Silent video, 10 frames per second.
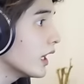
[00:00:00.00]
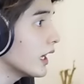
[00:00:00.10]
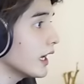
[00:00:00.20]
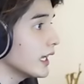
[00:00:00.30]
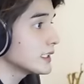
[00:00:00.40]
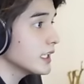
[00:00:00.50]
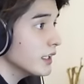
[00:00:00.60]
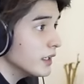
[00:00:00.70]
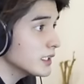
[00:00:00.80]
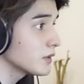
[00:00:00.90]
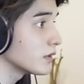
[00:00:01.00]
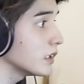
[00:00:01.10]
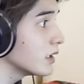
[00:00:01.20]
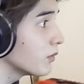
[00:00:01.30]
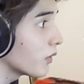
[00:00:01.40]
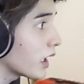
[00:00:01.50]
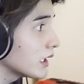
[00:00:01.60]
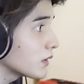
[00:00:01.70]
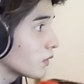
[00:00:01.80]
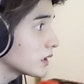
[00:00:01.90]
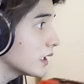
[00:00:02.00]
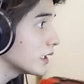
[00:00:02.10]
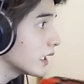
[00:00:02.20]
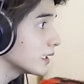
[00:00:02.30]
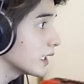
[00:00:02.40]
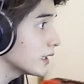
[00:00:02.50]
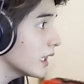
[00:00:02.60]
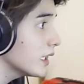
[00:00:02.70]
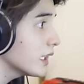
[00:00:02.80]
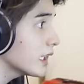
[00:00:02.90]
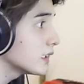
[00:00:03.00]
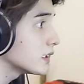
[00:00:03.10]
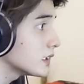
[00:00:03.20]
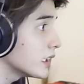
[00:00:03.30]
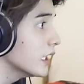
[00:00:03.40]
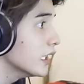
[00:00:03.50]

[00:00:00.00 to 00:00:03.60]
えー、SNS の DM を開放していて絶対に返し、